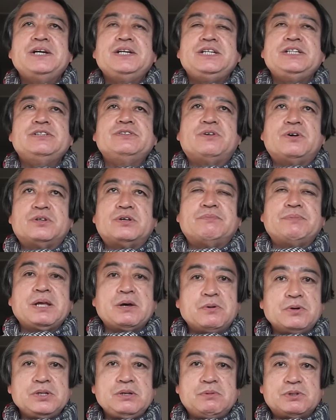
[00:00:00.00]
ということ。で、
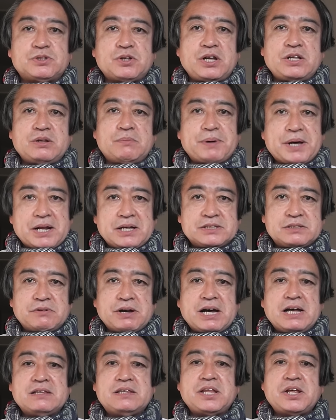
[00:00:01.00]
本人もその辺のバランス
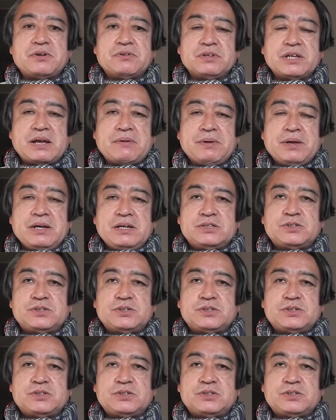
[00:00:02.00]
分かってるんで、